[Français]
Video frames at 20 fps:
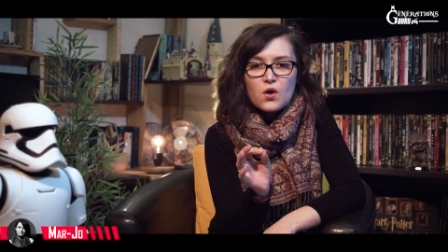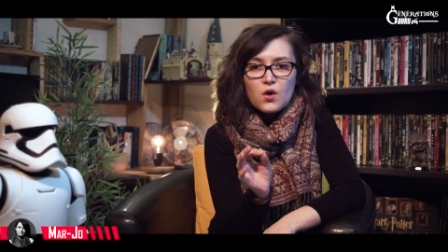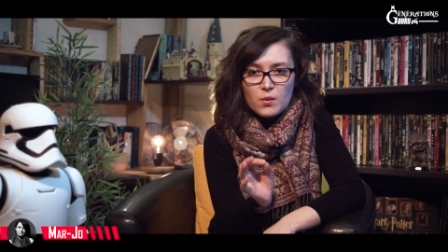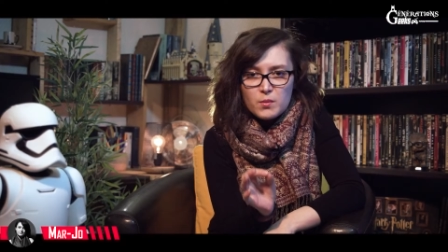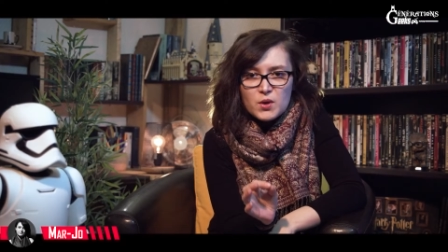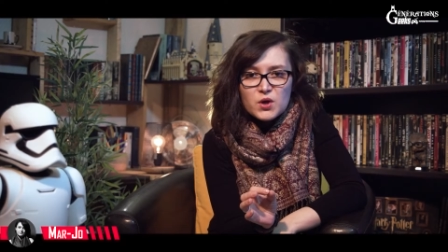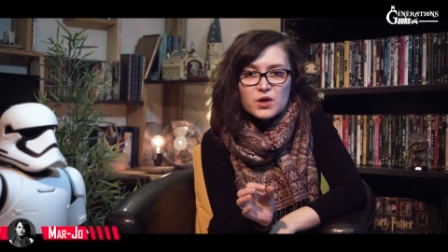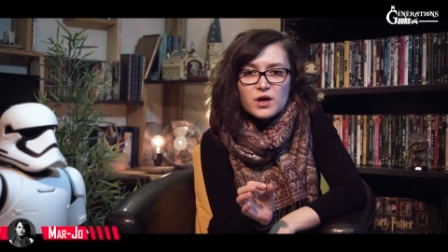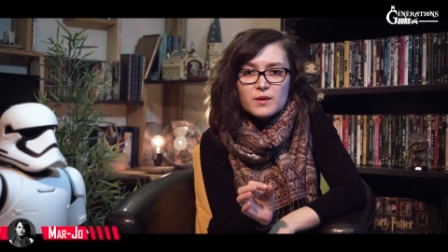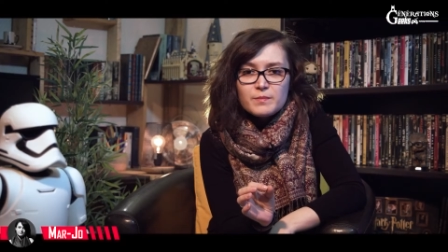
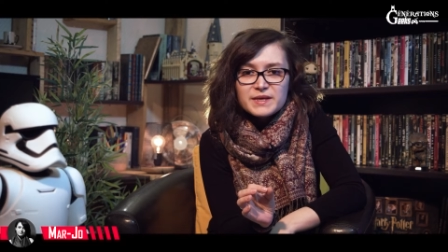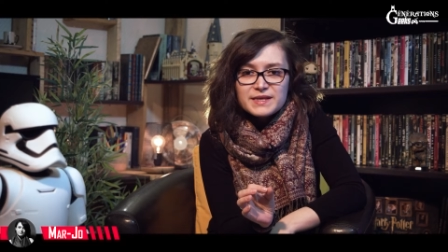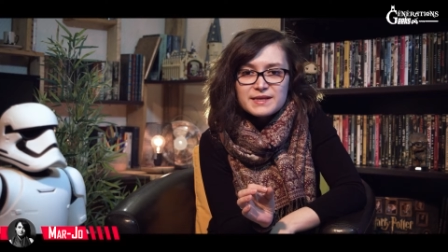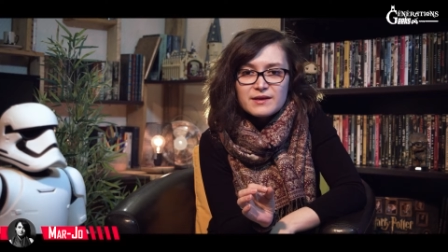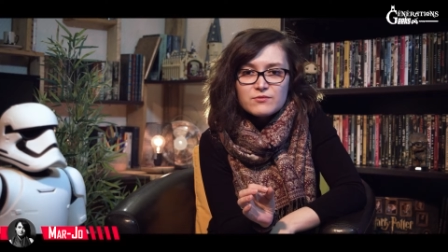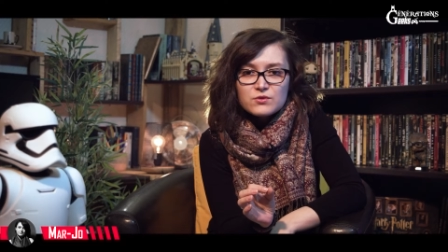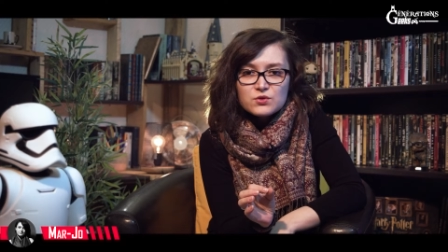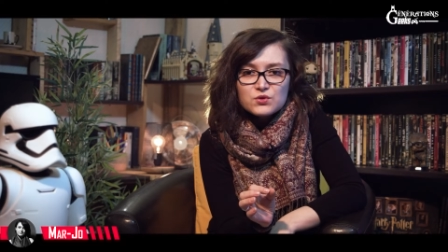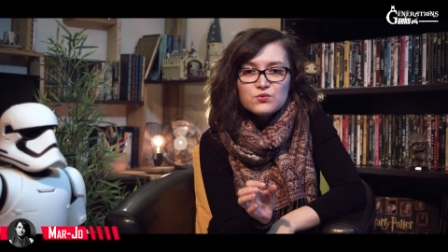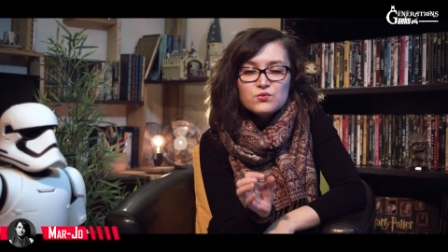Robocop est
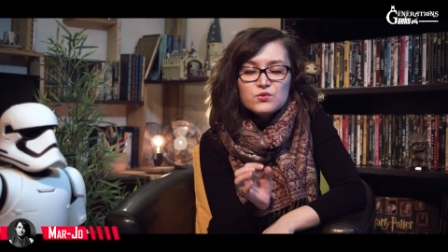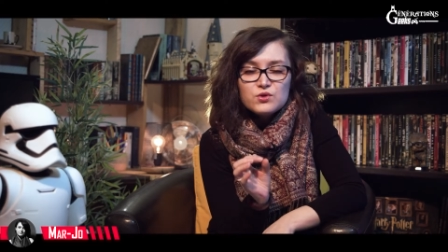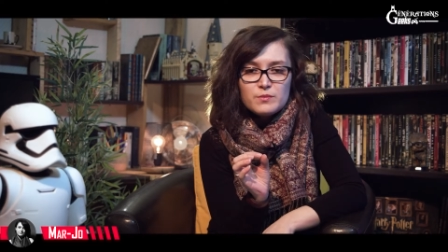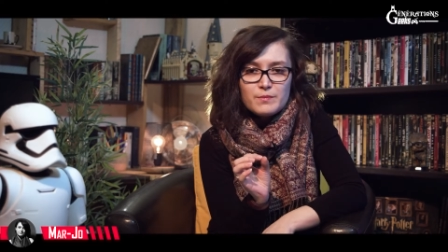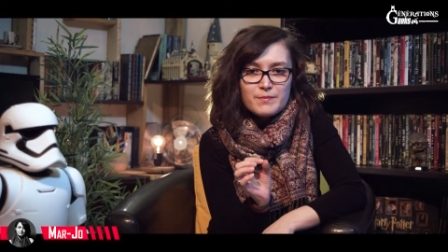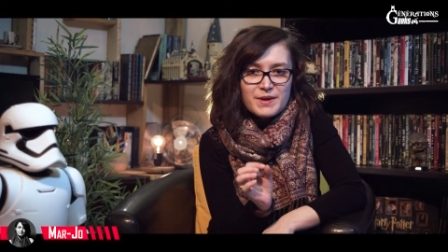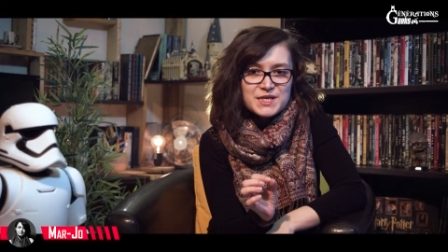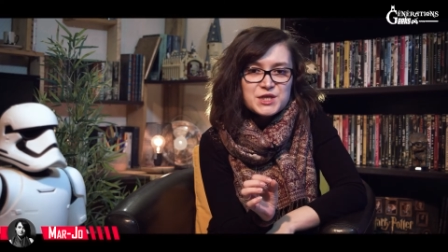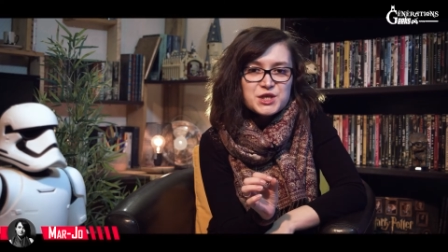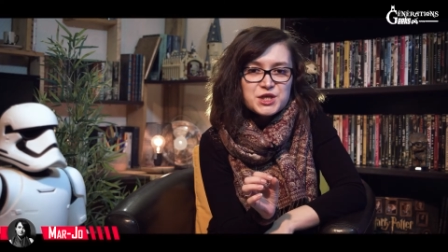avant tout
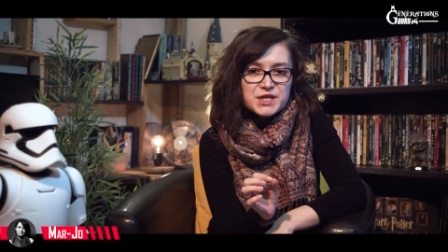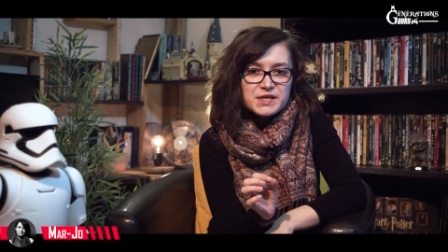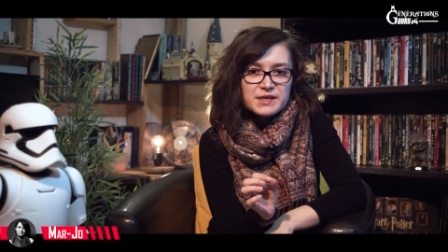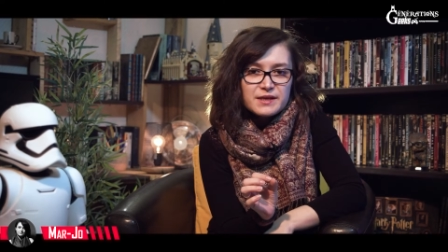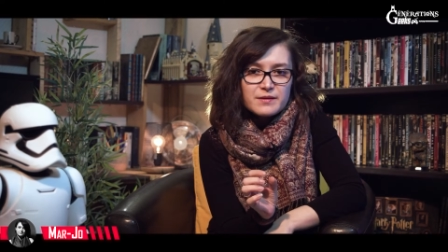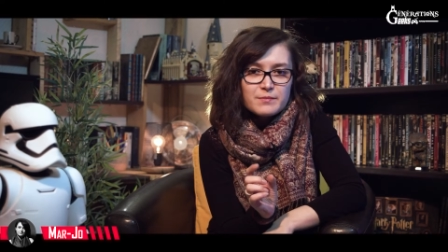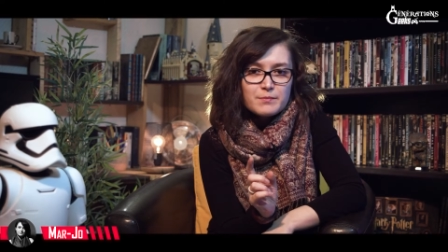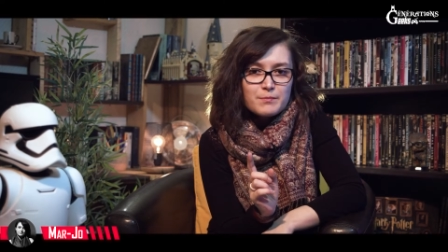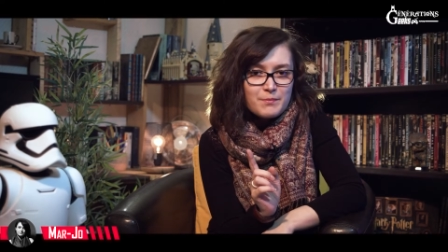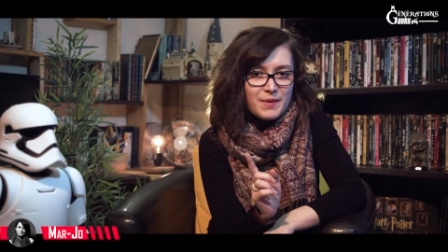une
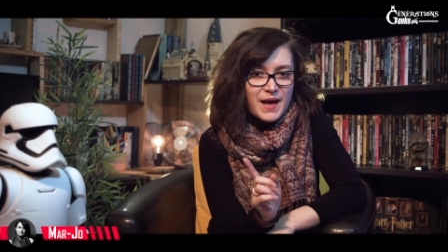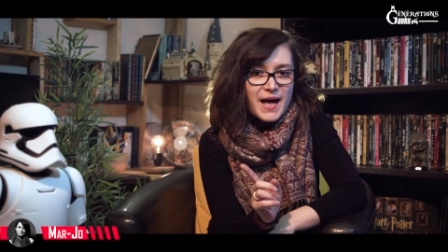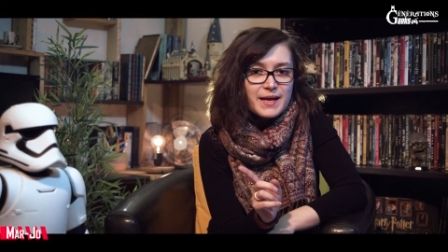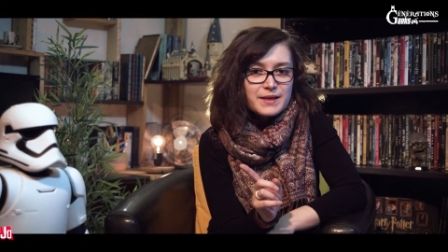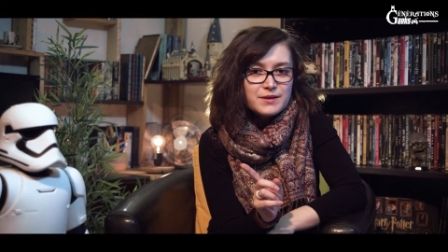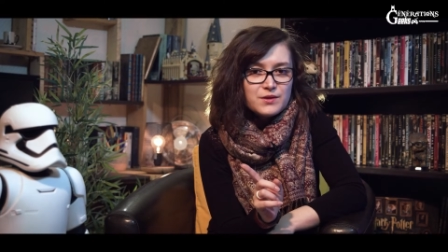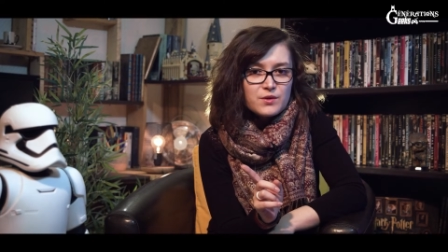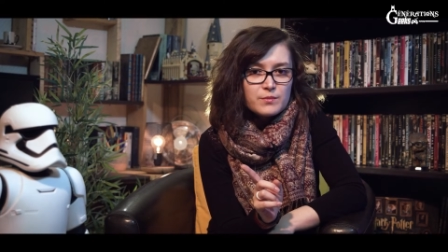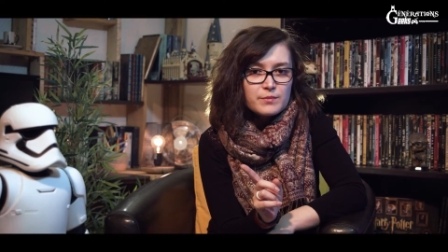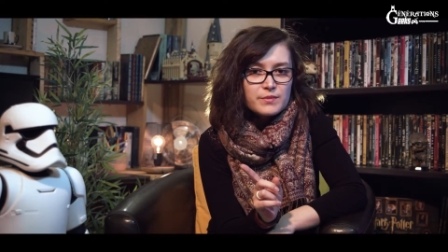machine, pas
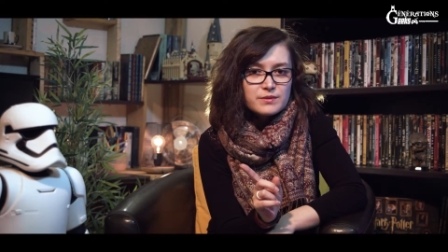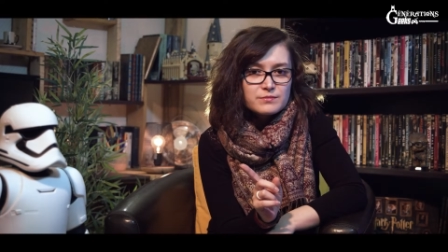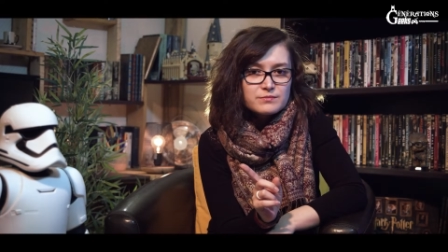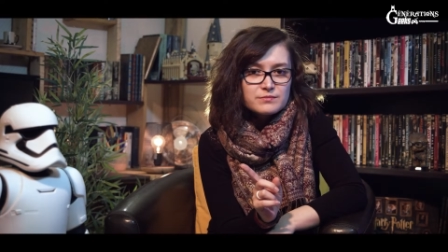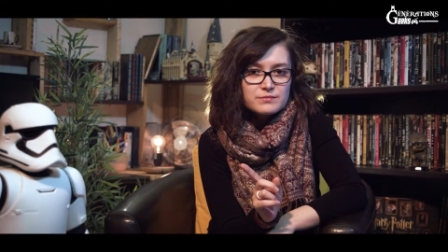un homme.